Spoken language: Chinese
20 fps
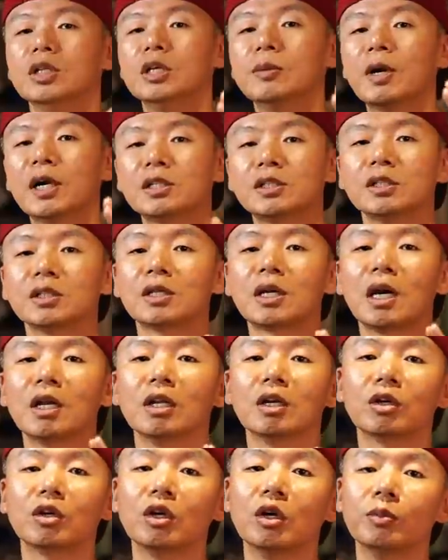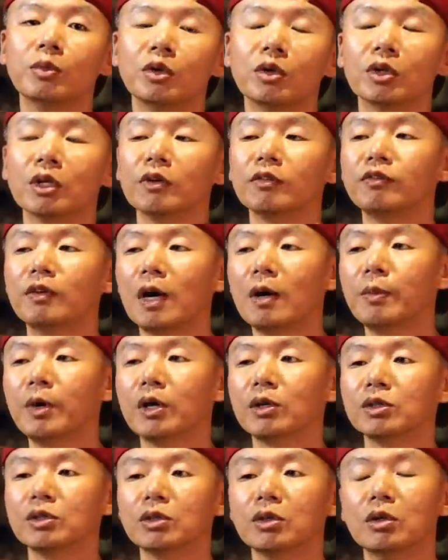礼拜四看了 GoPro 的发
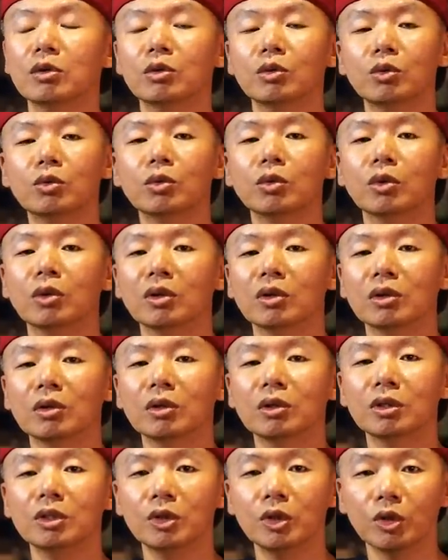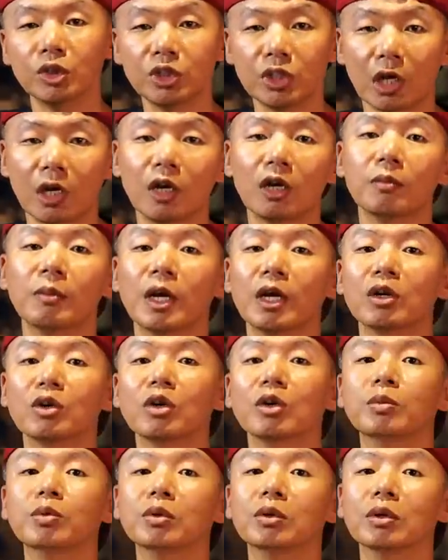表之后，如果有想要买
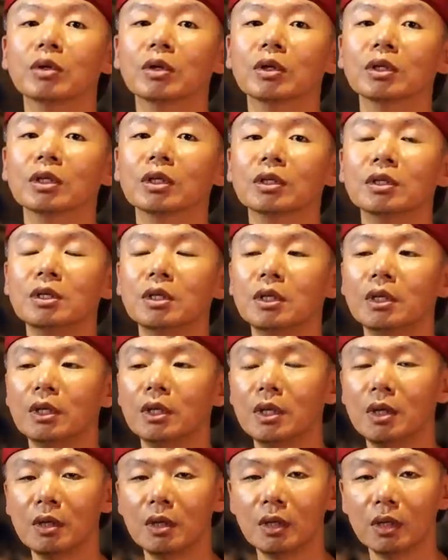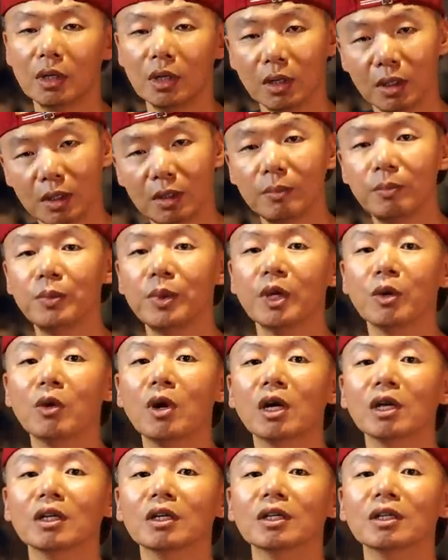GoPro 的，别
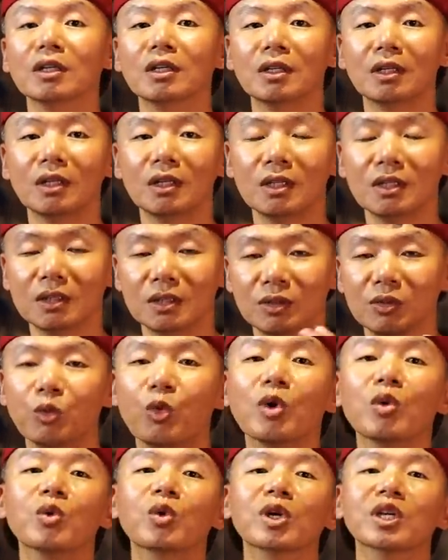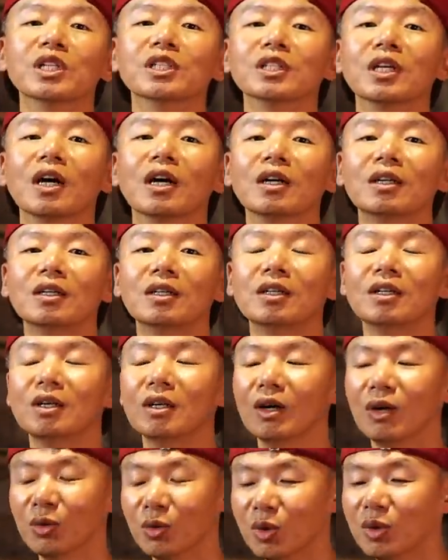忘了问我一下
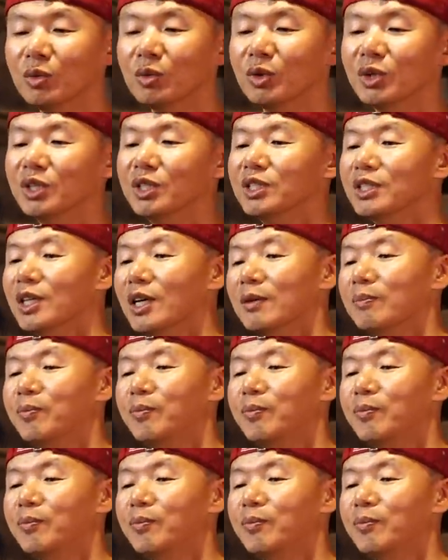哦，问我一下，